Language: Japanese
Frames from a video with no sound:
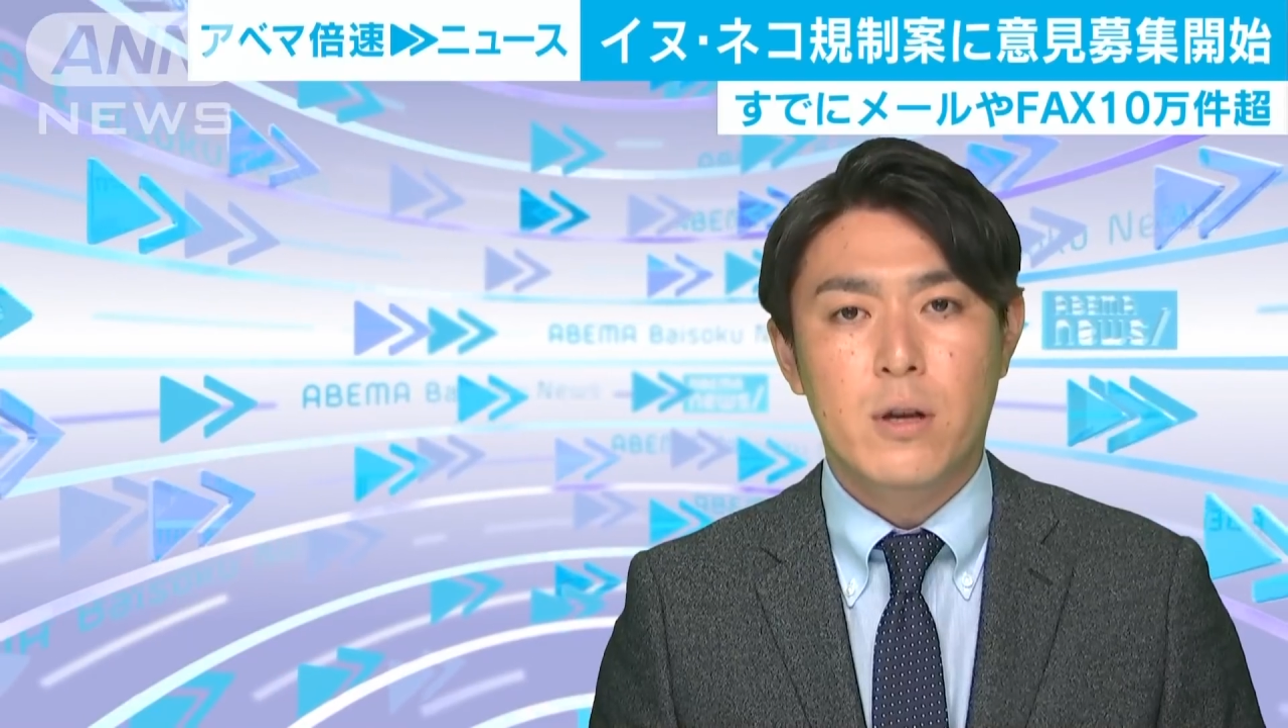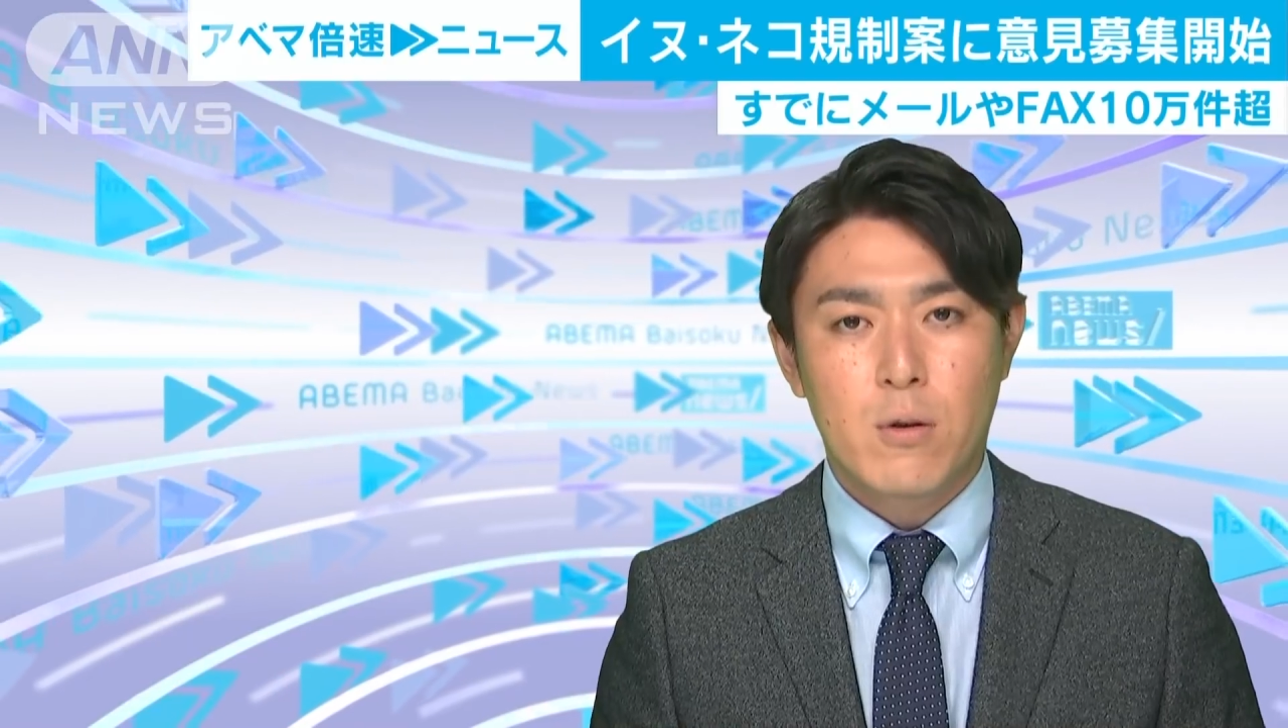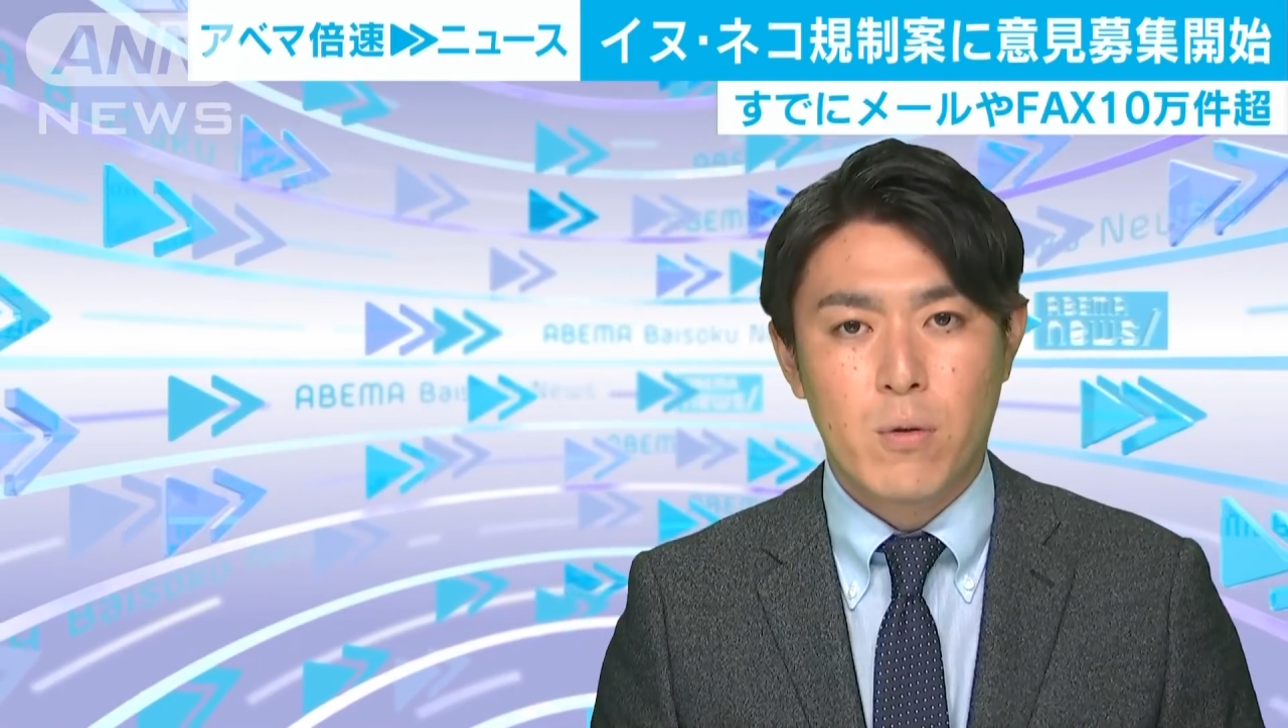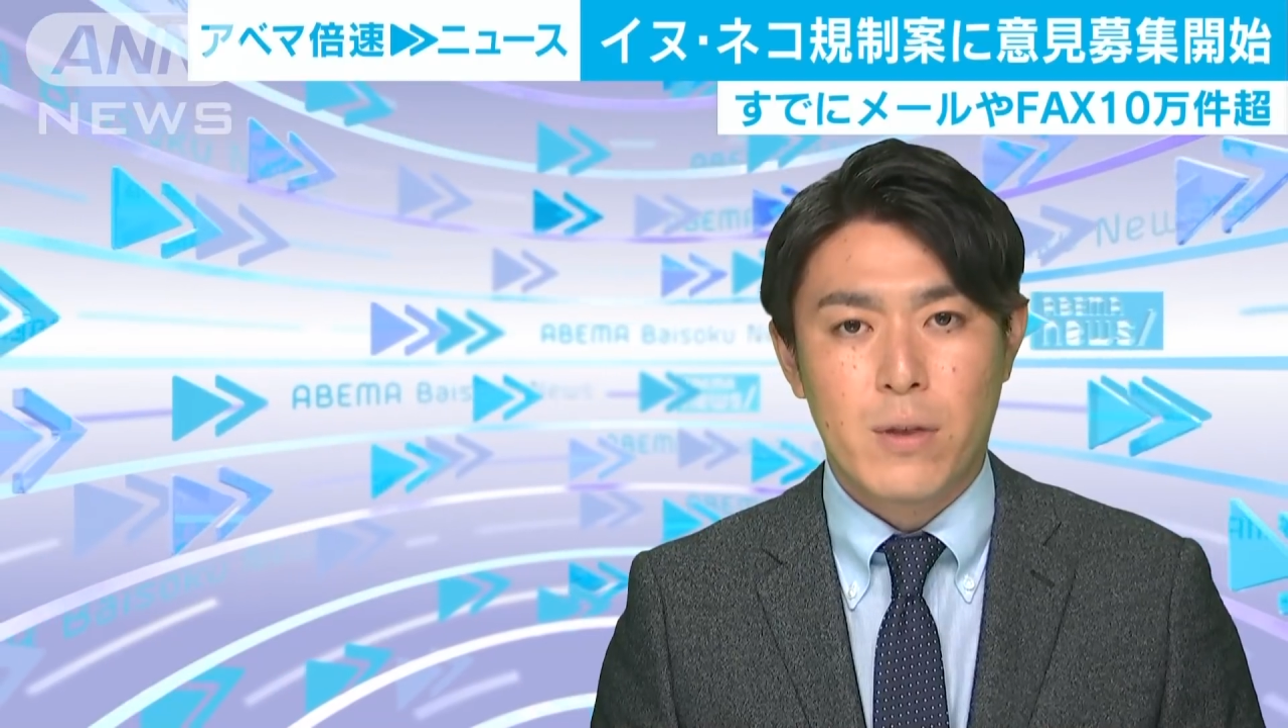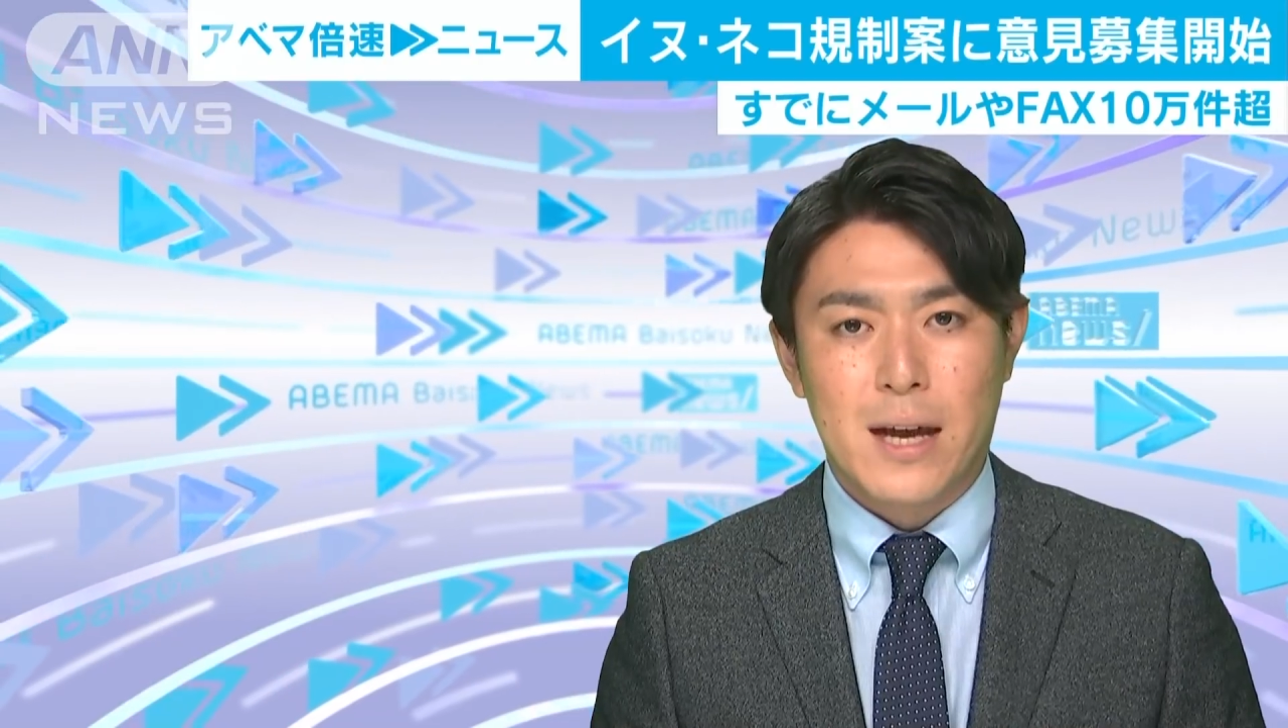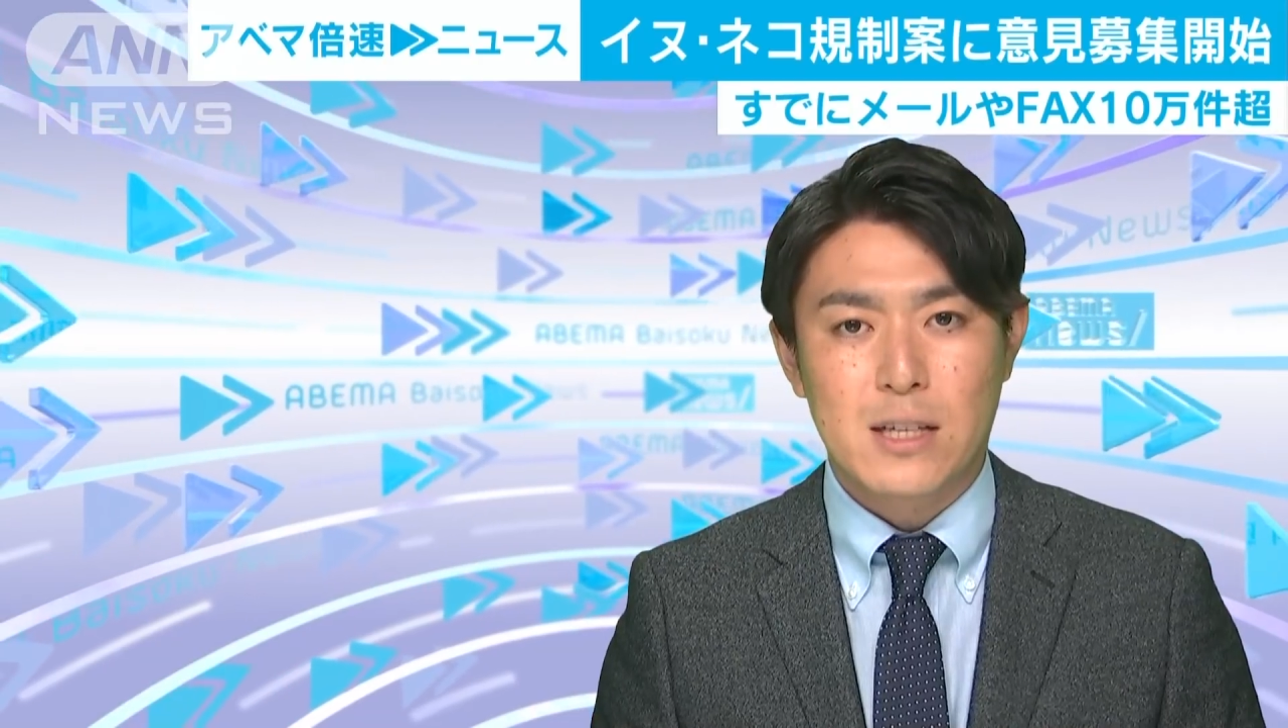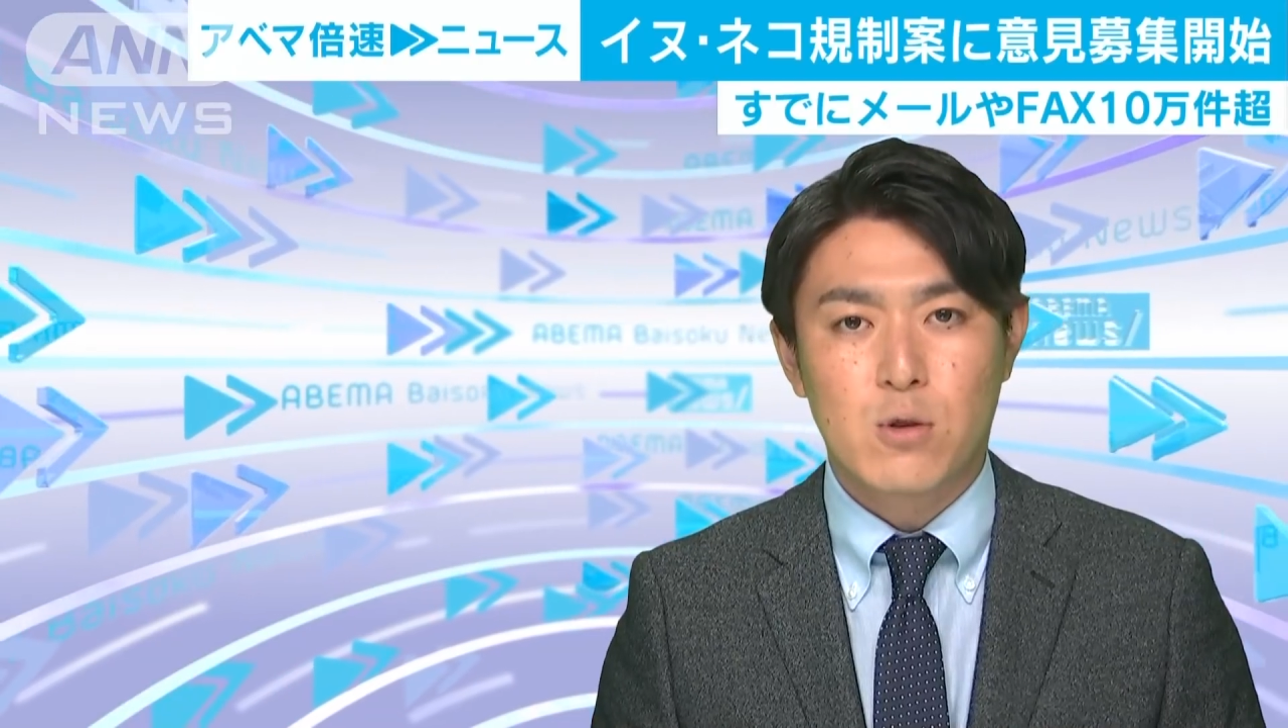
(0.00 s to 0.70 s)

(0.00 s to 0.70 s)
を盛り込ん